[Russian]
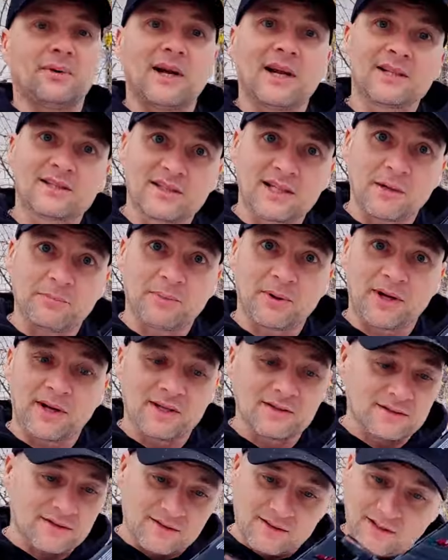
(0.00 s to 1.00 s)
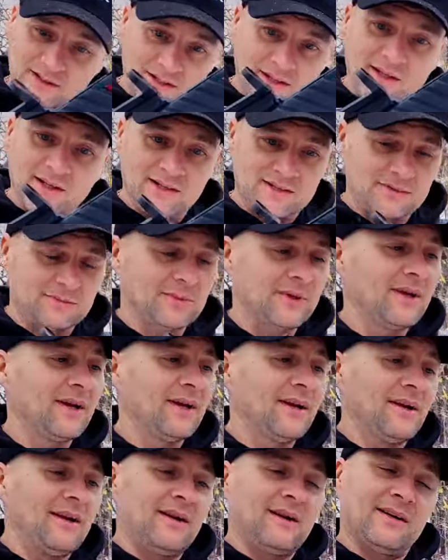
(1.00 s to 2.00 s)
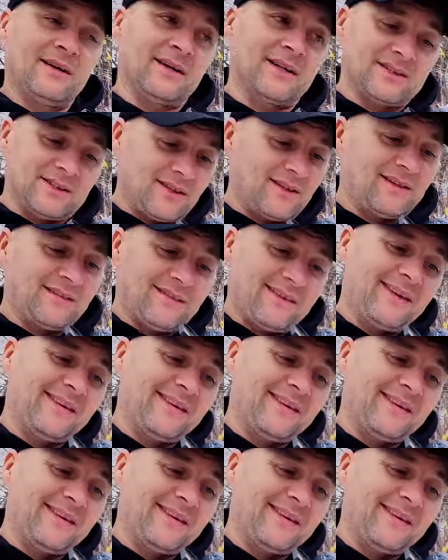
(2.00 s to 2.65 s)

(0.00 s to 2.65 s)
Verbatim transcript: Пальцы я порезал, а не этим. Хотя